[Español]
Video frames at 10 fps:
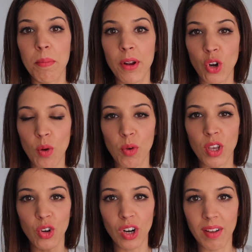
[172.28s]
Pero como
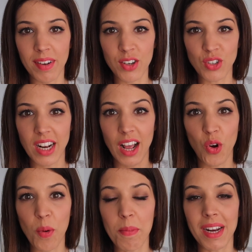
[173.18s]
quiero grabaros
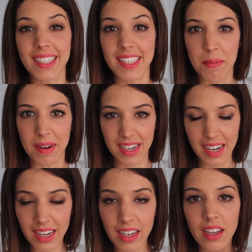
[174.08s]
la compra
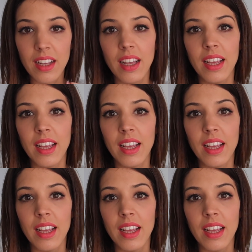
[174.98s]
semanal,